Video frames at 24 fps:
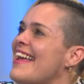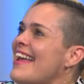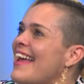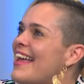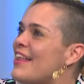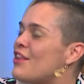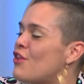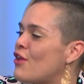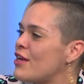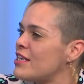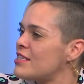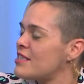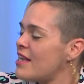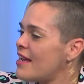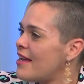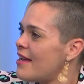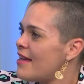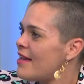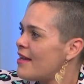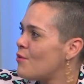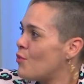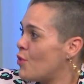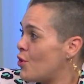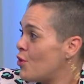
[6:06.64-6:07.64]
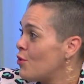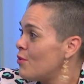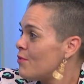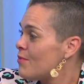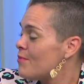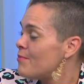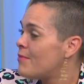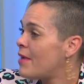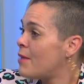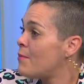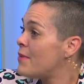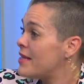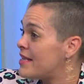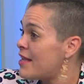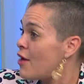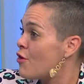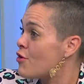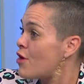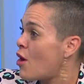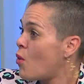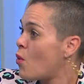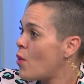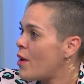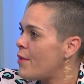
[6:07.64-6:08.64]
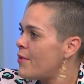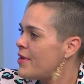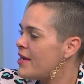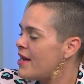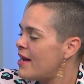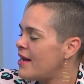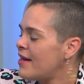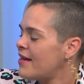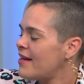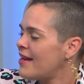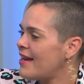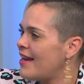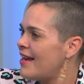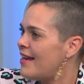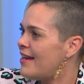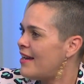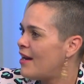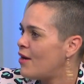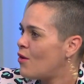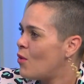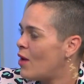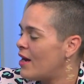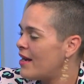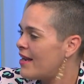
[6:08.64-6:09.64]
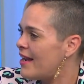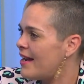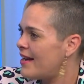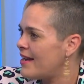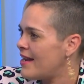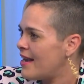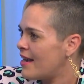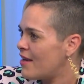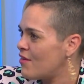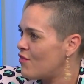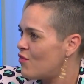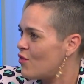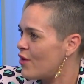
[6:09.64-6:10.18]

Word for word: Entonces, eh, bueno, me invitaron a un webinar en el cual quería que